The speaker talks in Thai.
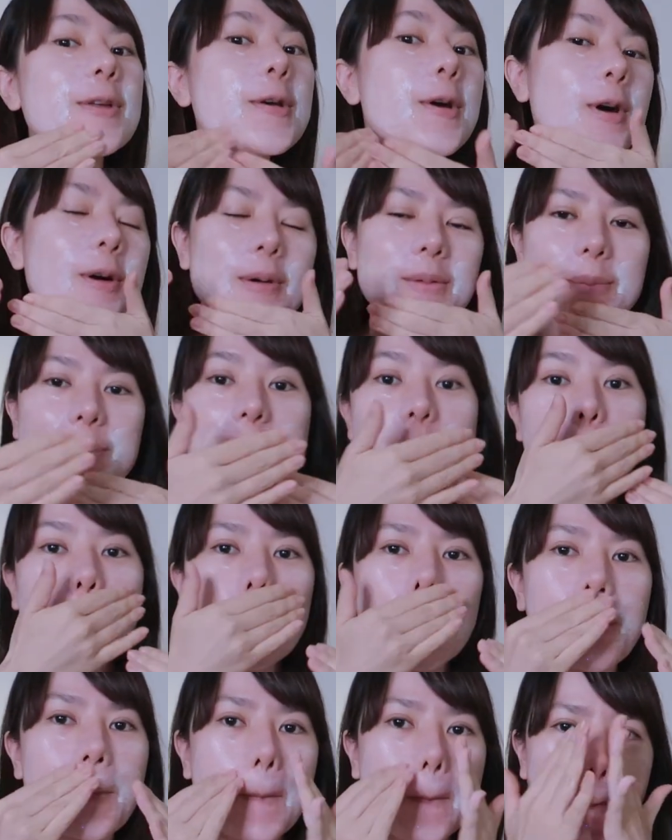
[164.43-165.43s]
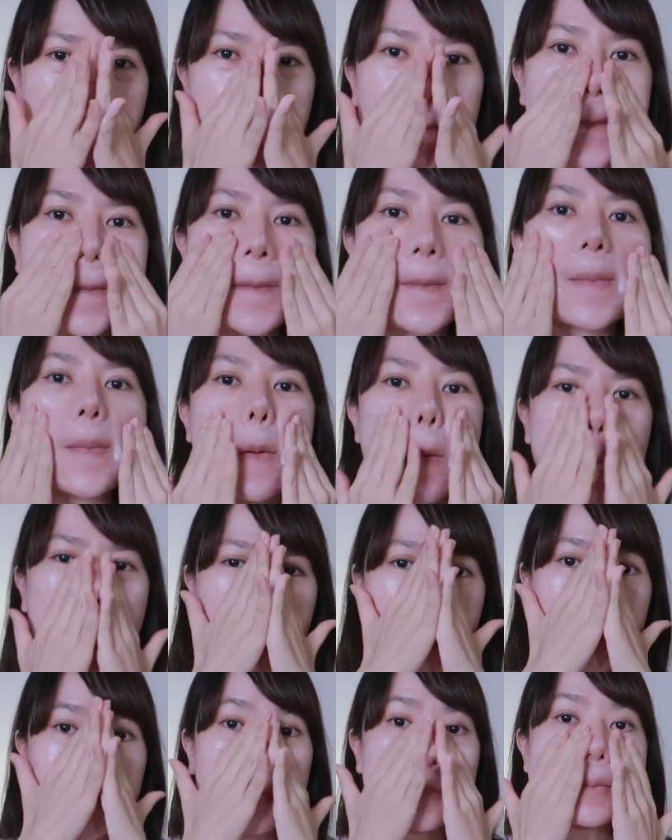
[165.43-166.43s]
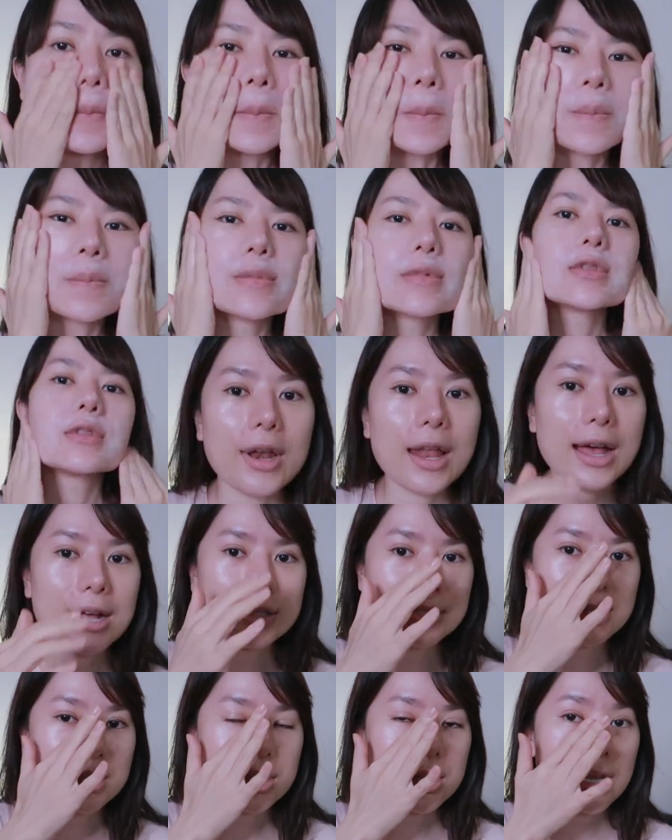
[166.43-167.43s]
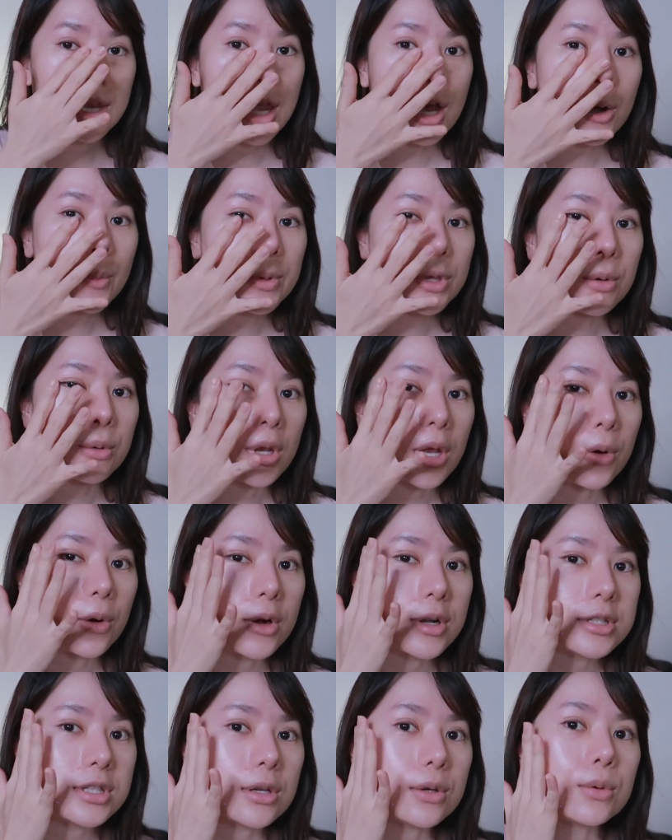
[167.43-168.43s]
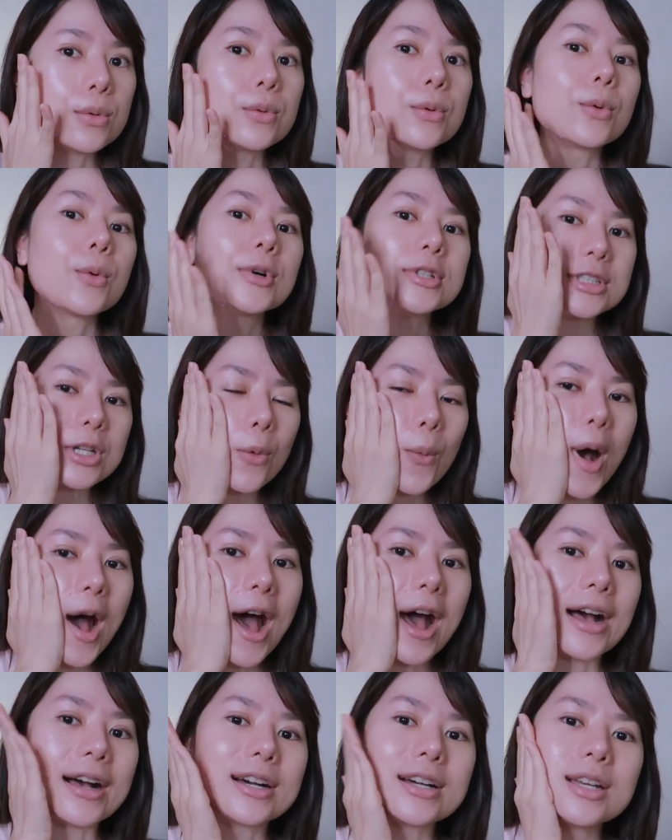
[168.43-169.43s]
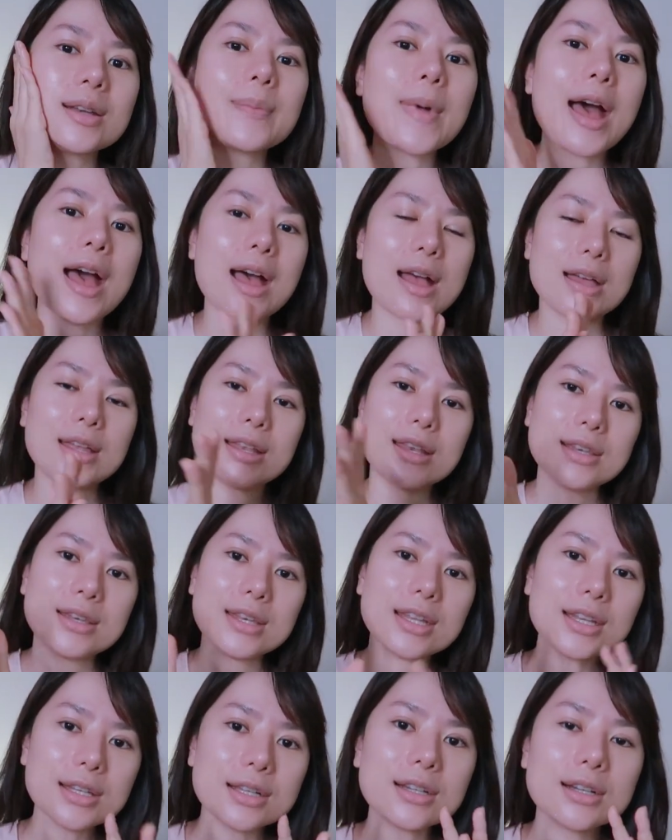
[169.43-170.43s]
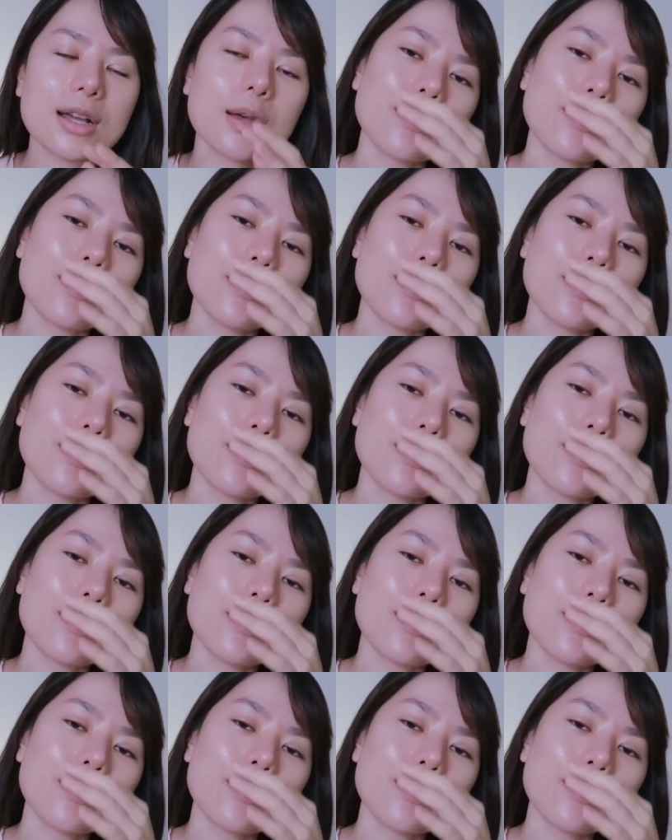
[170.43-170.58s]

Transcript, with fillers: เยอะๆไปเลยอืมพอทาสิ่งนี้แล้วผิวเราก็จะดูสว่างขึ้นมานิดนึง